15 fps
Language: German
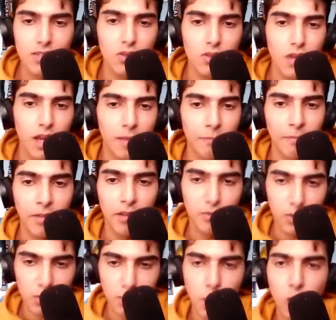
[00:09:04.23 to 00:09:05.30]
zu geben.
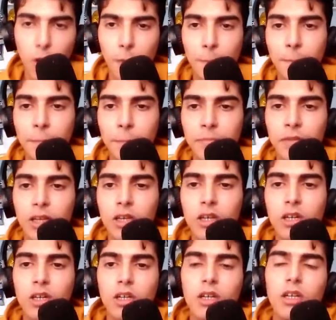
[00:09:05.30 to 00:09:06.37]
Versprochen.
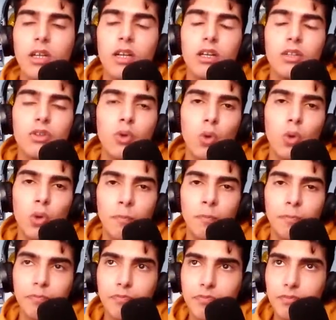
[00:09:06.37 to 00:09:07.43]
Nun.
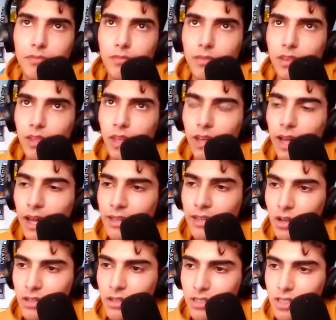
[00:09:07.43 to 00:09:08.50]

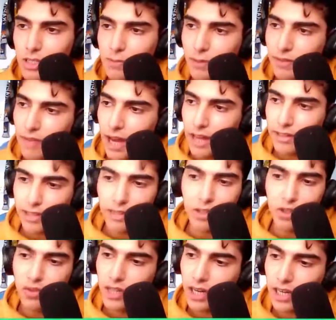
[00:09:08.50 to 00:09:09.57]
Ansonsten ist privat,
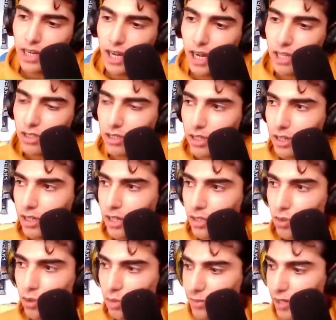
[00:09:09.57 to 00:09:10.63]
hatte ich wieder Karate-Training,
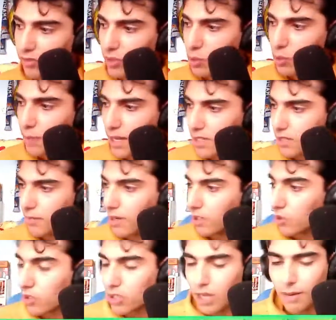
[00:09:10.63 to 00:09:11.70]
hat unnormal viel Spaß
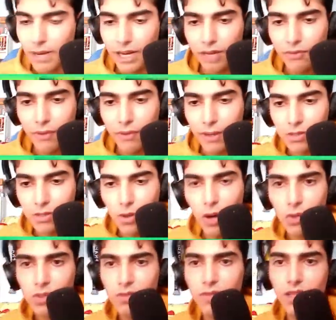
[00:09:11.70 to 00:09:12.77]
gemacht und ich habe angefangen zu
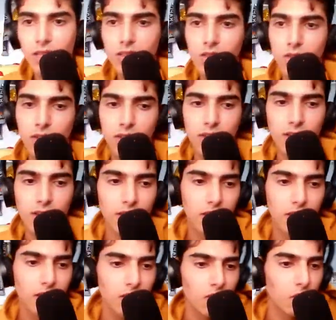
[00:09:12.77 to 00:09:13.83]
Hause wieder zu
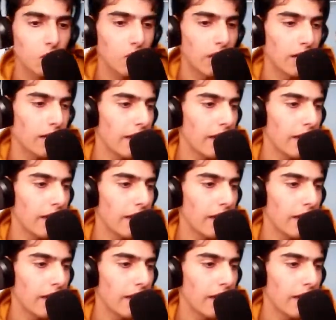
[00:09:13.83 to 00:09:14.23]
trainieren oder